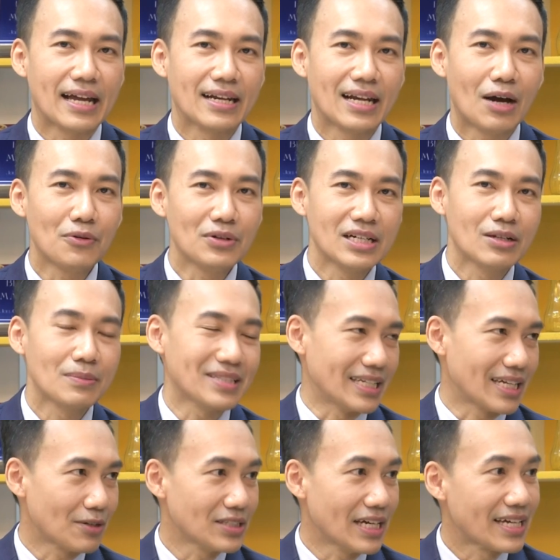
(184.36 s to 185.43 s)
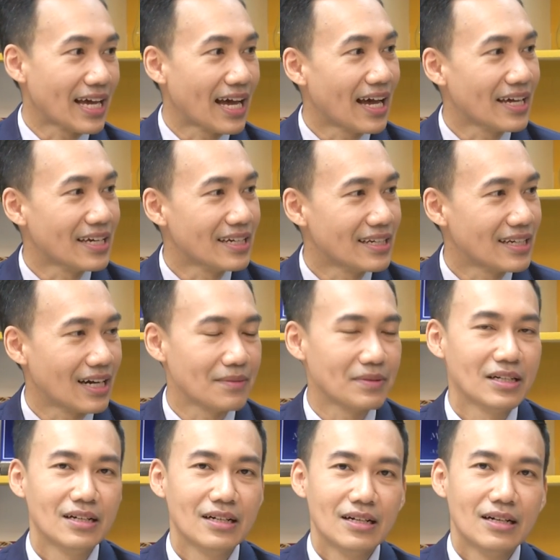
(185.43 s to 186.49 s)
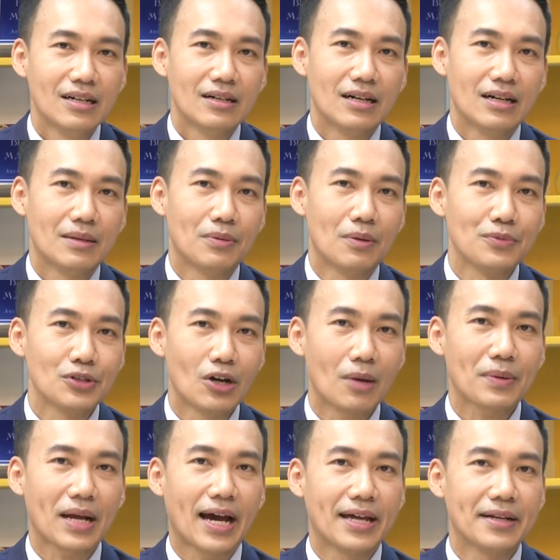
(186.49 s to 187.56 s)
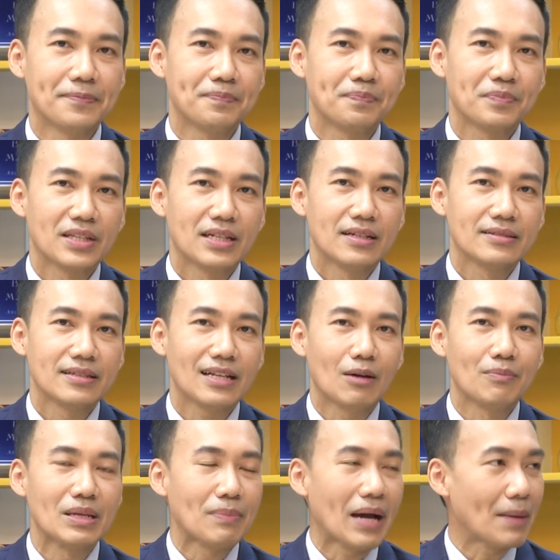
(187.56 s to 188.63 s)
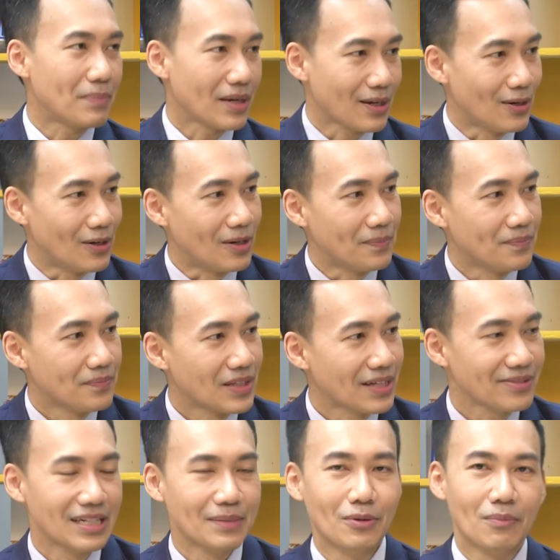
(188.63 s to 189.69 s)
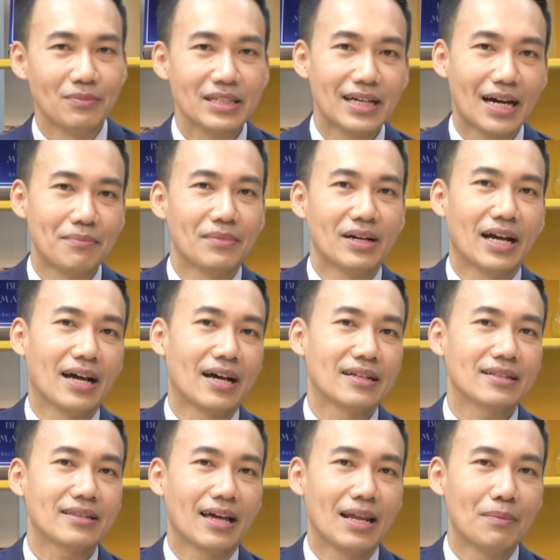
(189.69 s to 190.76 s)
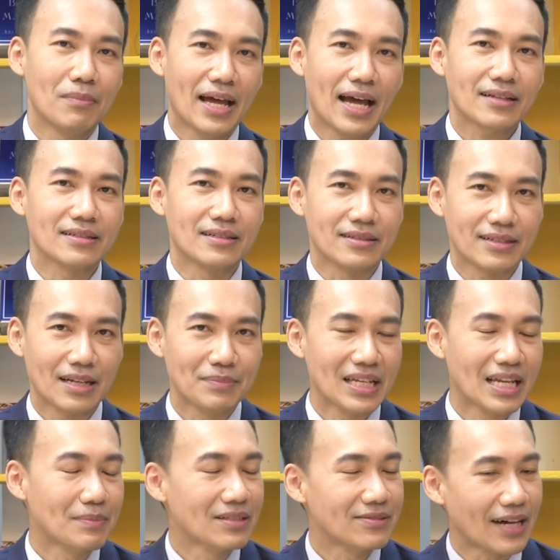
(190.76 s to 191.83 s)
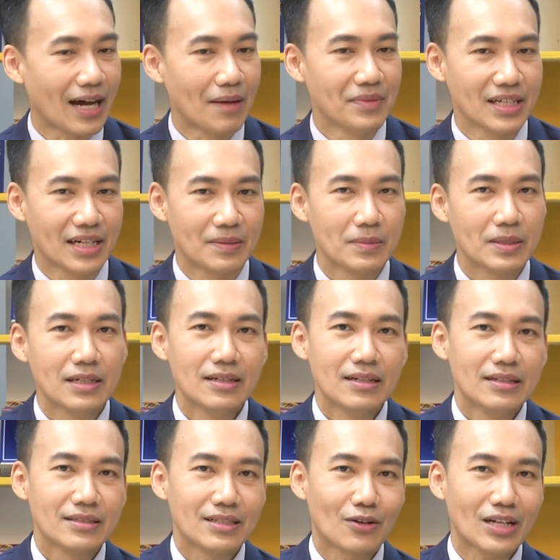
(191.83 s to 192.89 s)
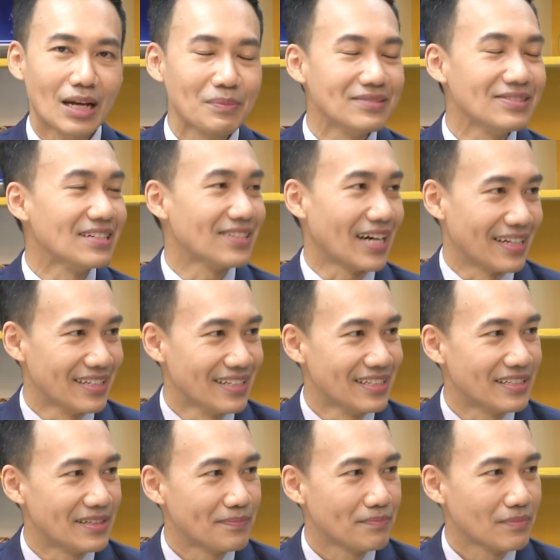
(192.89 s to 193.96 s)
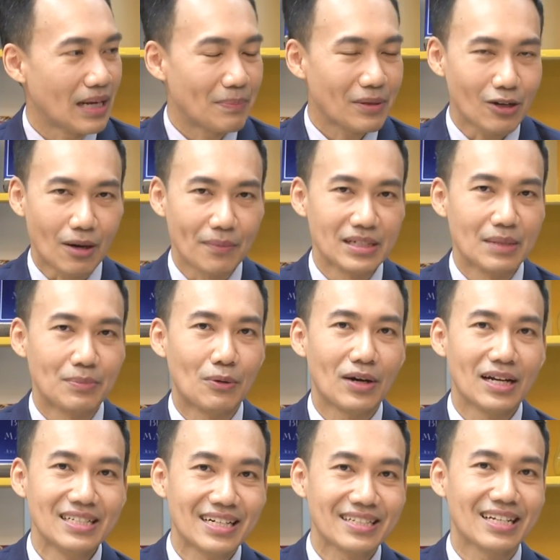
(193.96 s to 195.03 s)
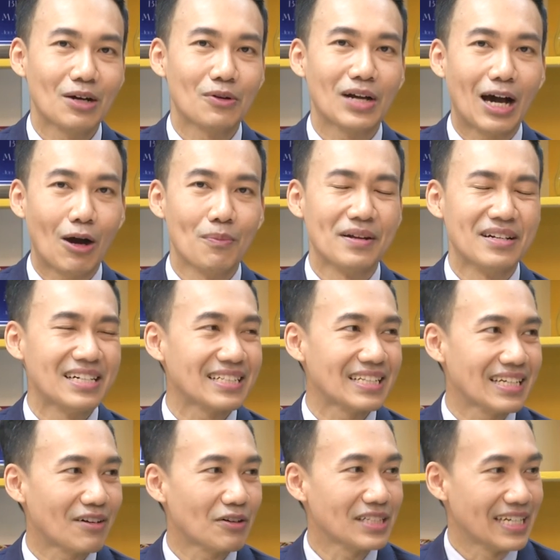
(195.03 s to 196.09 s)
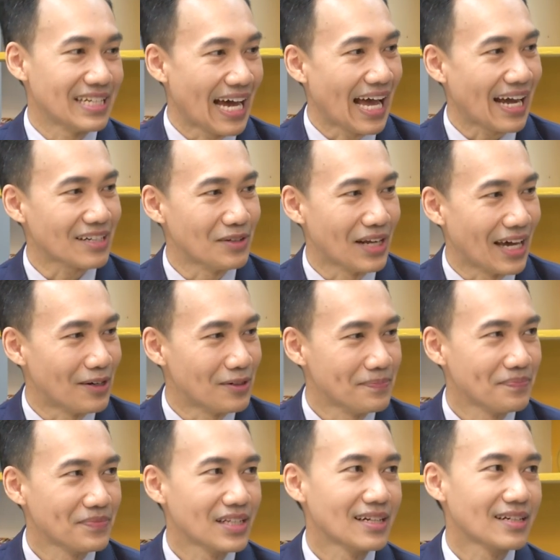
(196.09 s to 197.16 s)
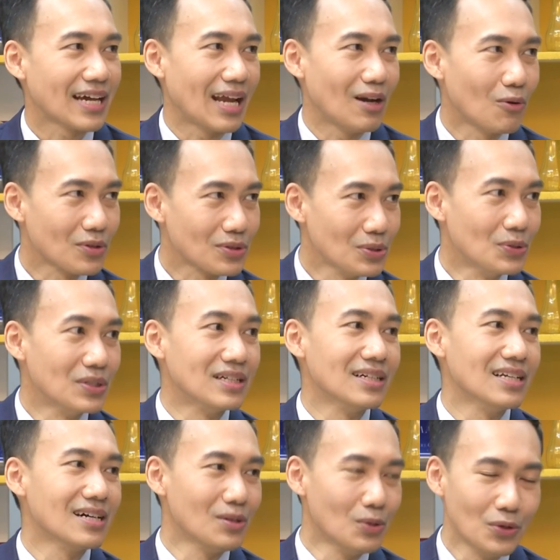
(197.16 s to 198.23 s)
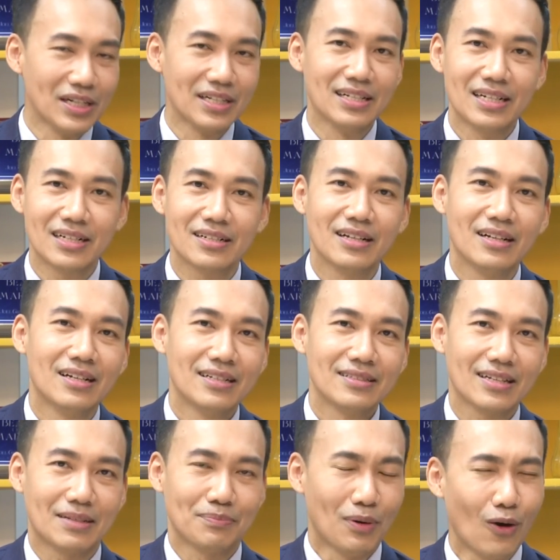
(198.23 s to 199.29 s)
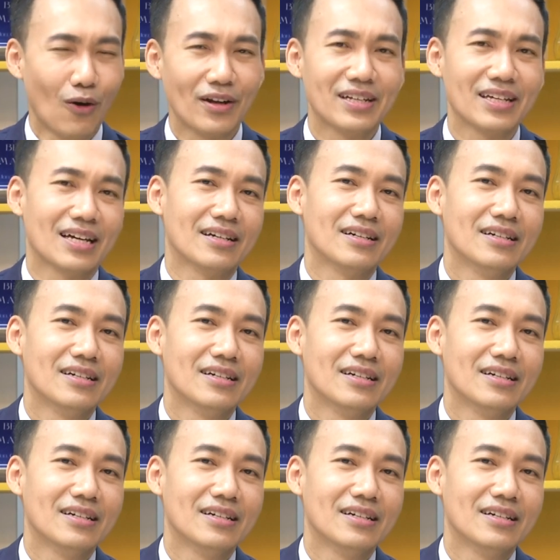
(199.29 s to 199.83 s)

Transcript: รเล่าเรื่องด้วยภาษาที่เข้าใจง่ายนะครับผมชอบการที่เรามีภาพประกอบหนังสือผมที่ทำมาตั้งแต่เล่มแรกถึงเล่มนี้เล่มที่สามเนี่ยจะค่อนข้างมีสีสันเยอะภาพประกอบเยอะ เพราะว่าเรื่องที่เราเล่ามันเรื่องที่เข้าจะยากอยู่แล้ว การลงทุน เรื่องหุ้น เรื่องจัดพอร์ตเนี่ย